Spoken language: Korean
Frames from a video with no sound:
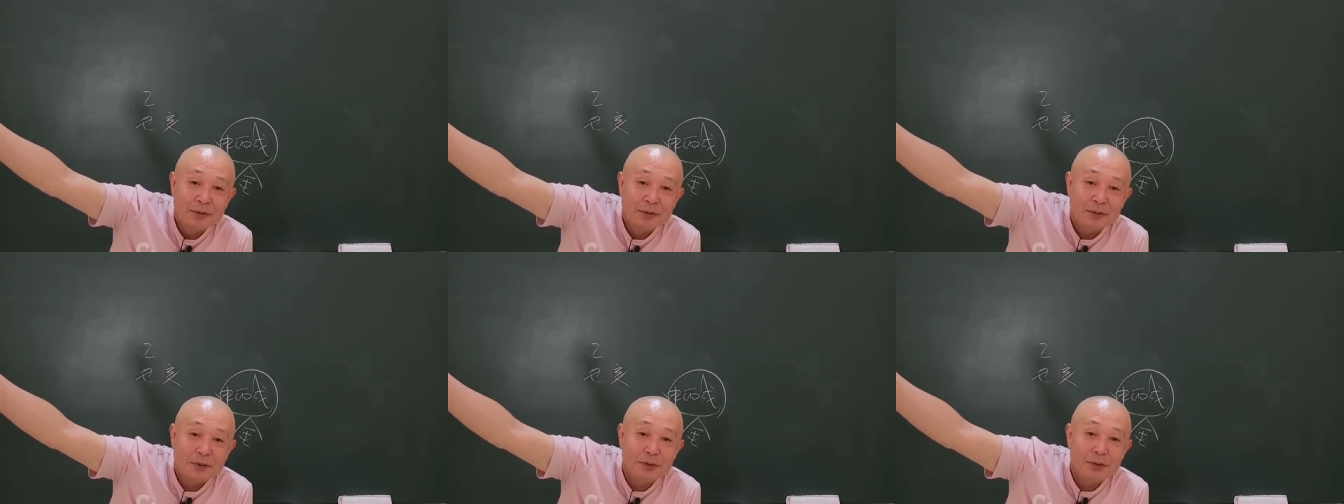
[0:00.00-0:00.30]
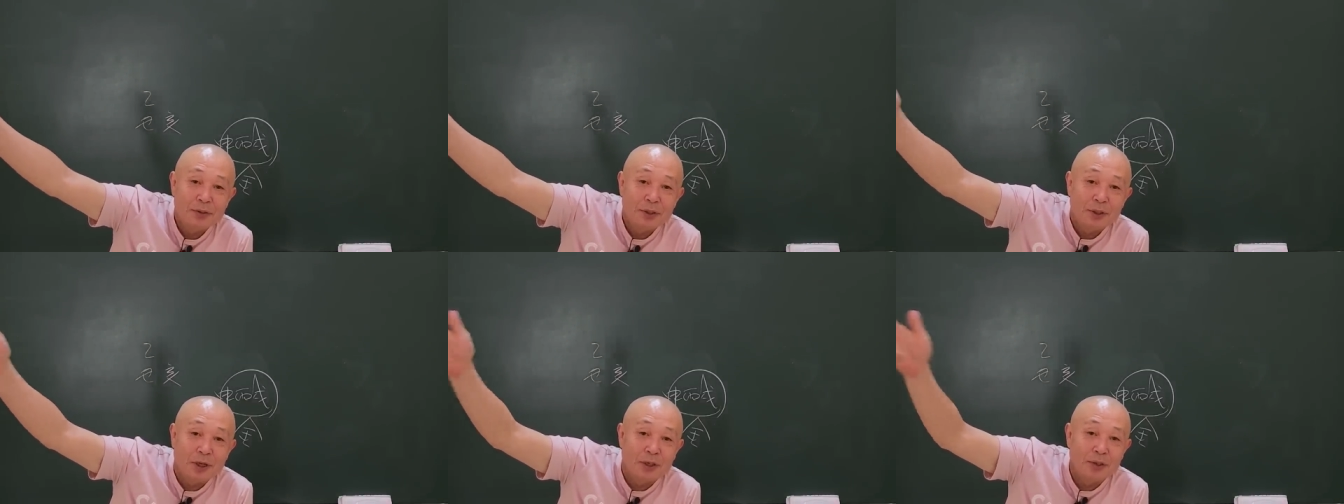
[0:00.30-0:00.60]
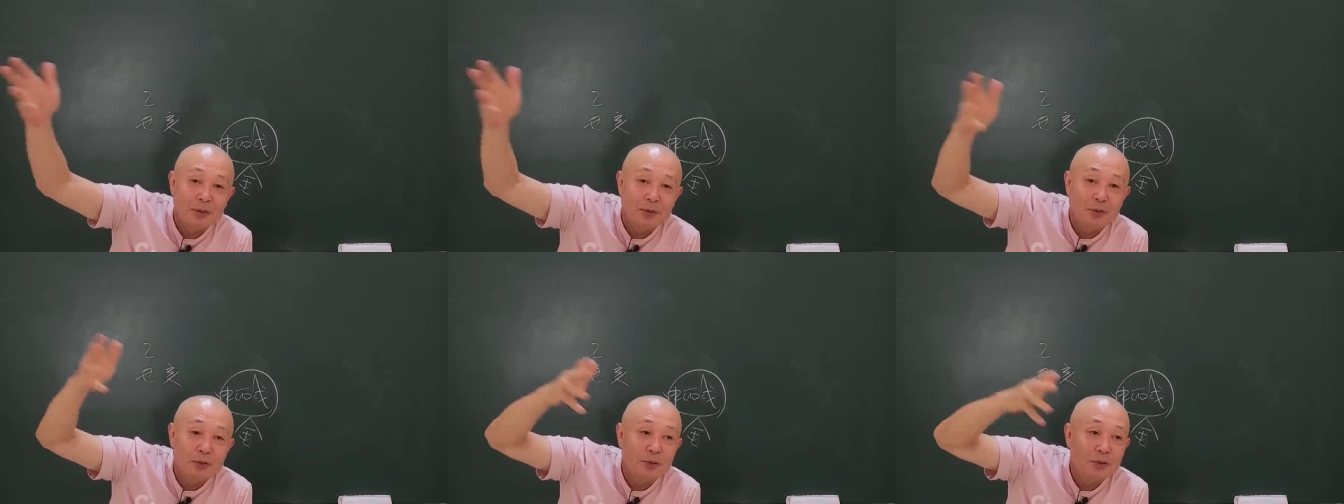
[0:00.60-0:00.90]

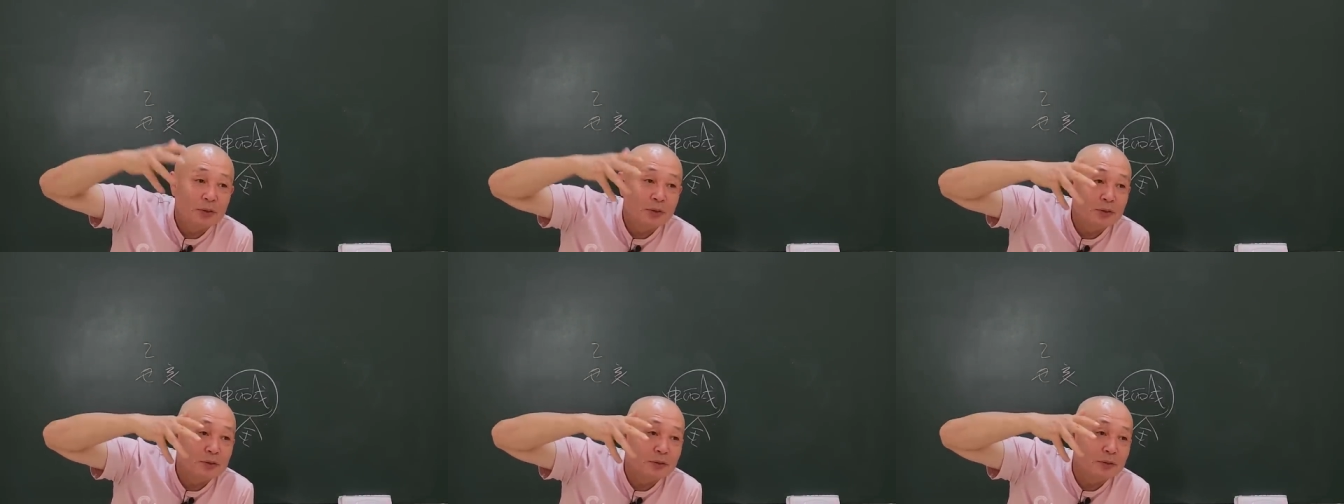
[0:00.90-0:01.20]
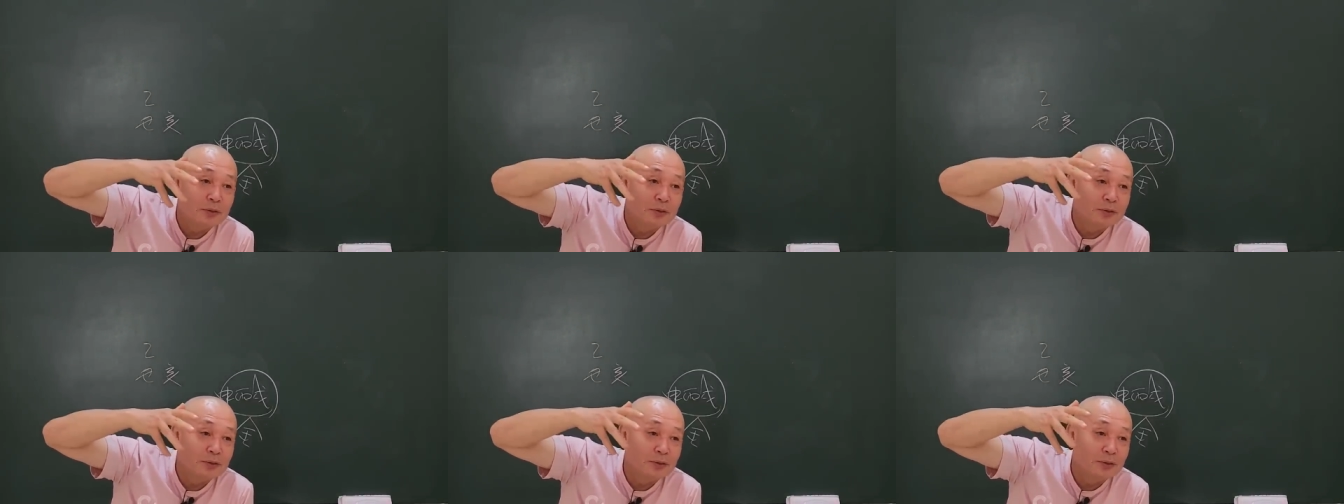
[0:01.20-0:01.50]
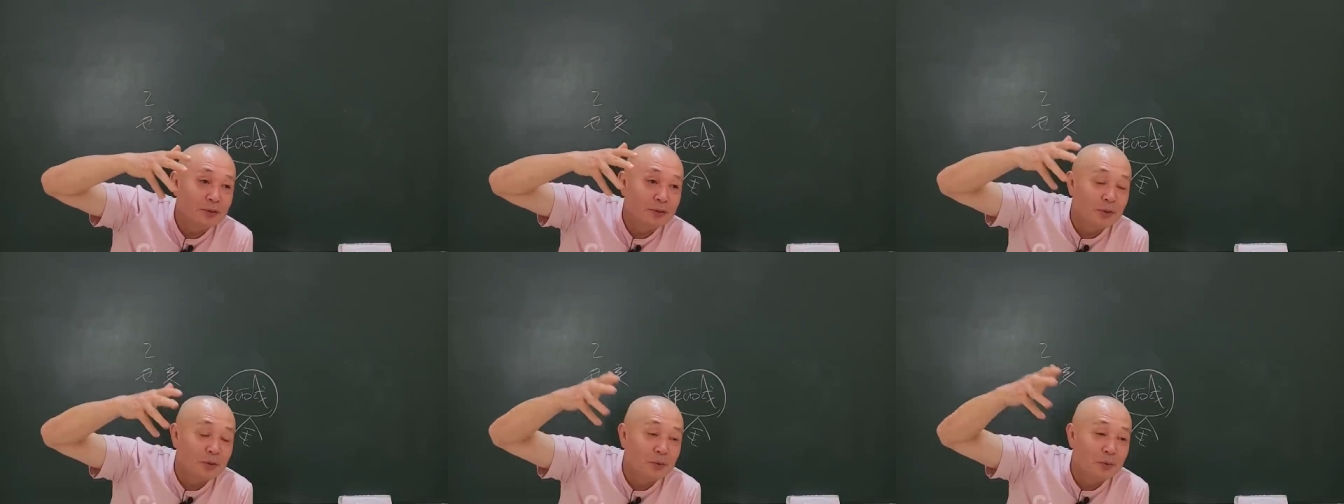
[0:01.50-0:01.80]
진정한 저
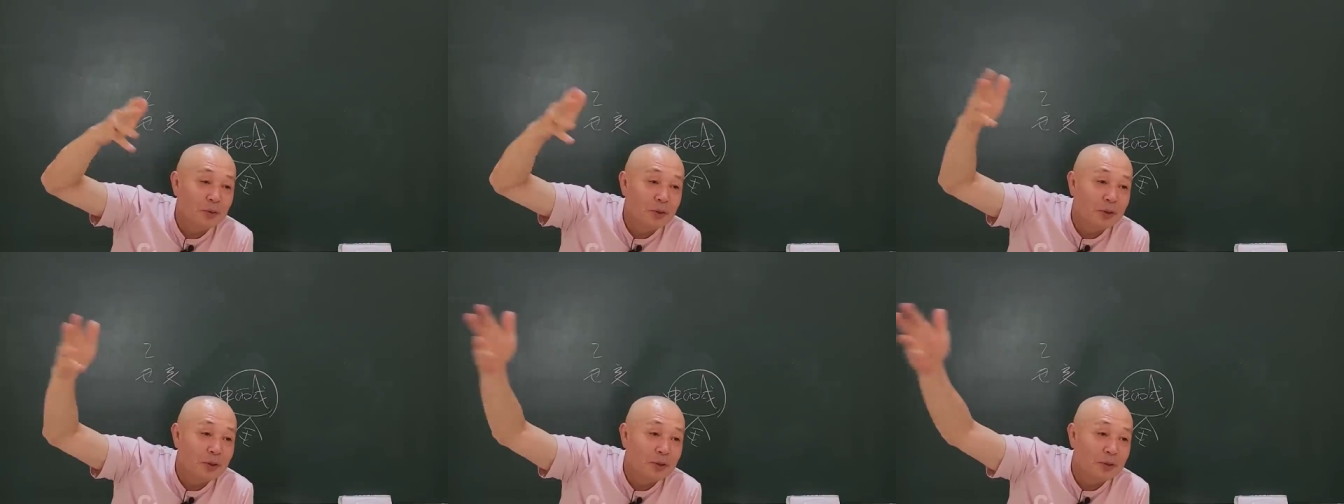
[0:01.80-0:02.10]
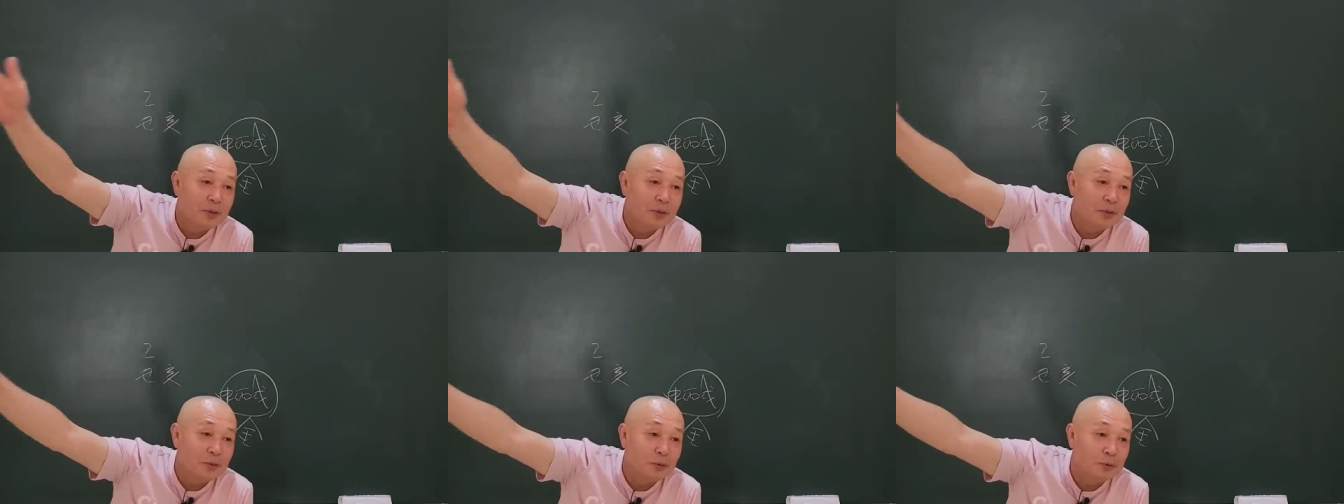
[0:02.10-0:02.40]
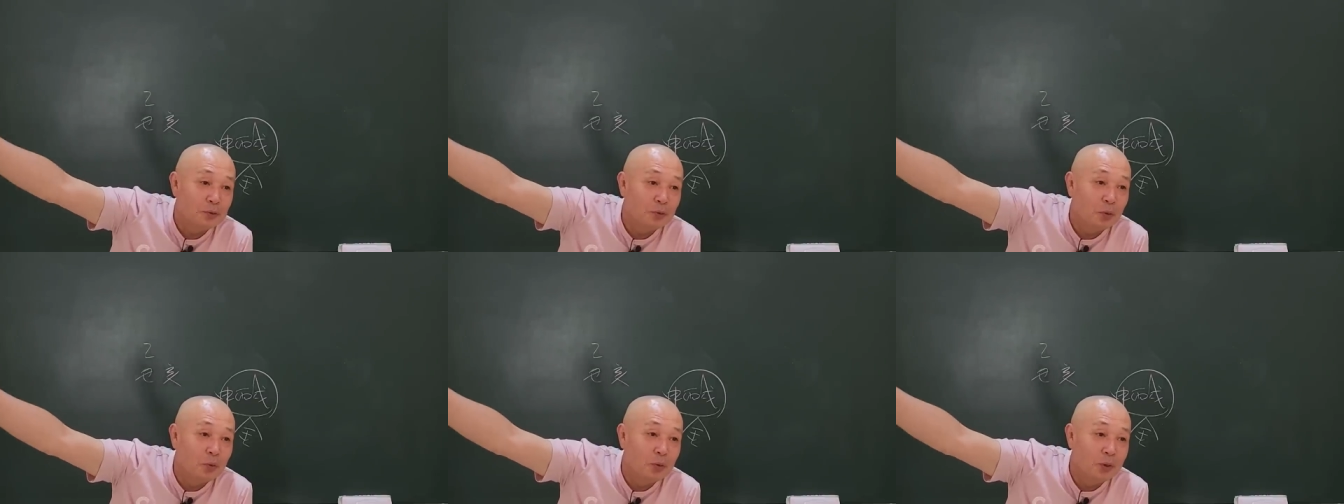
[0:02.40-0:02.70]
저 그 왜
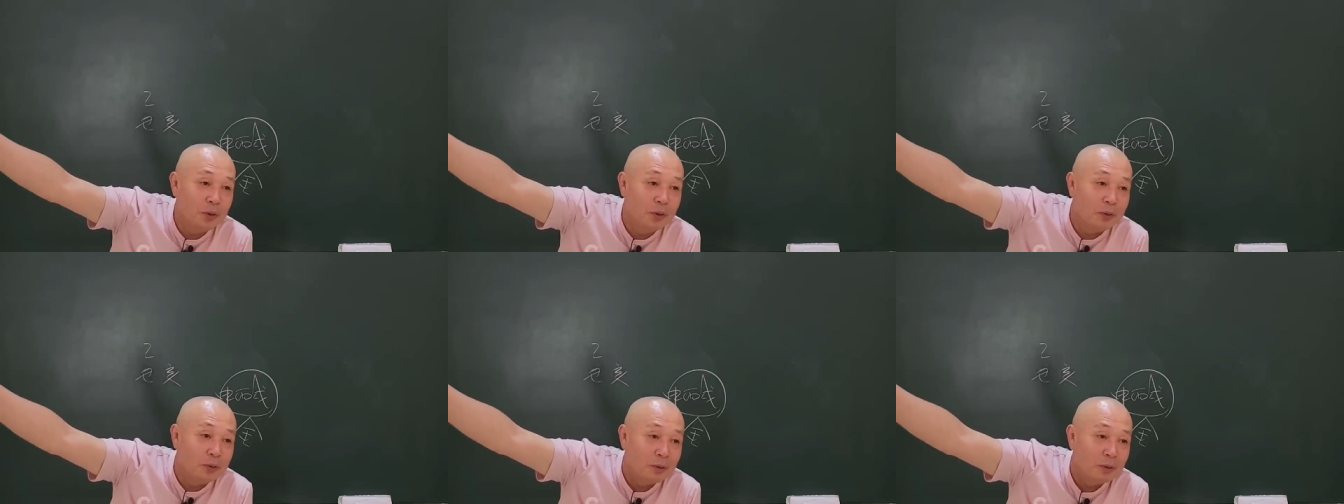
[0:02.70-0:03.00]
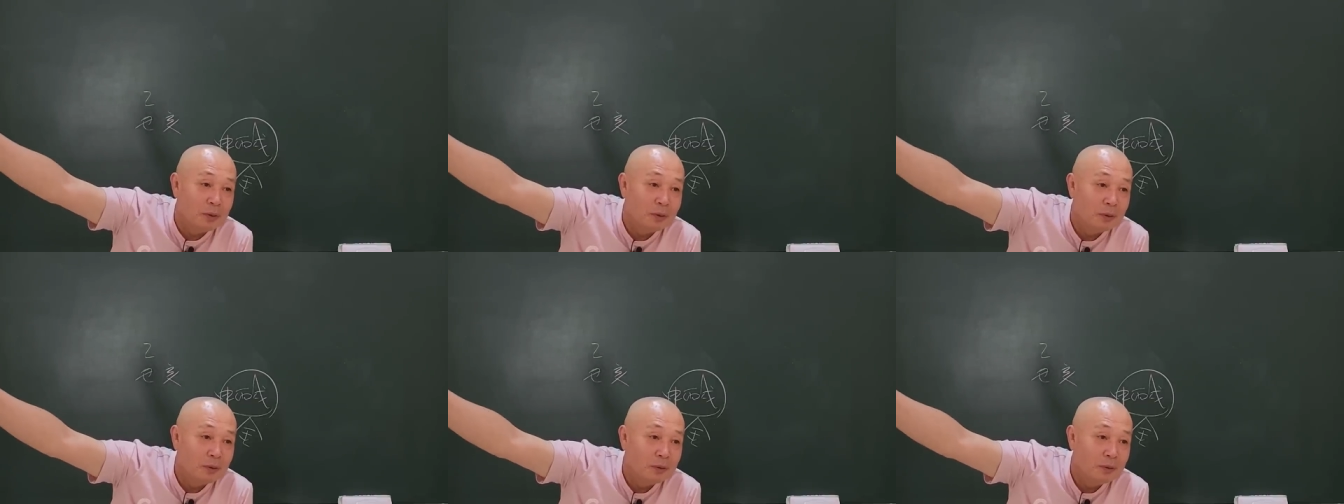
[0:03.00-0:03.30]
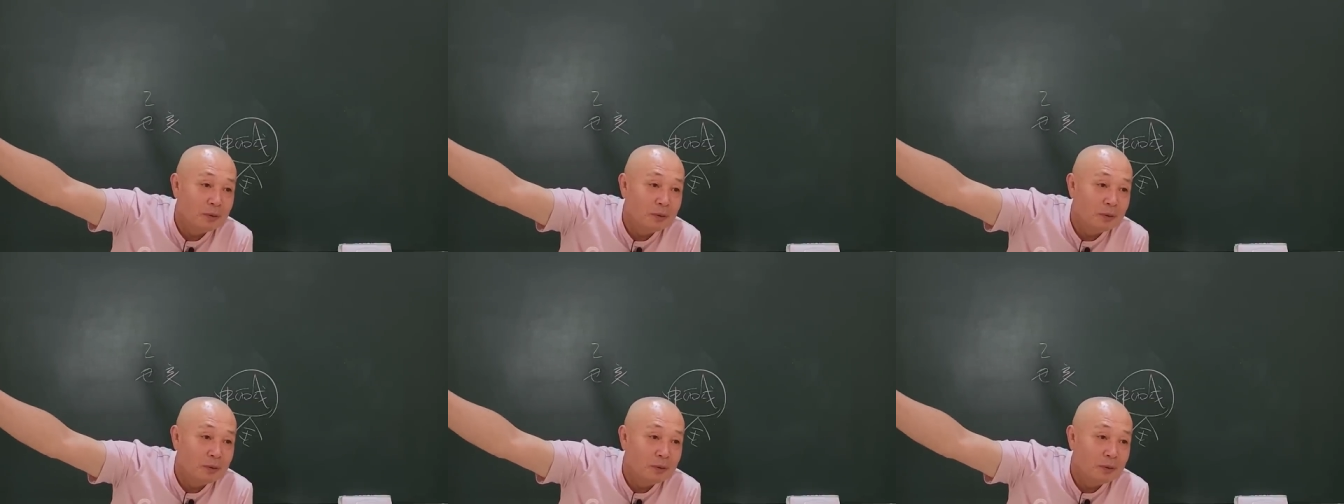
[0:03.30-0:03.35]
그런 도인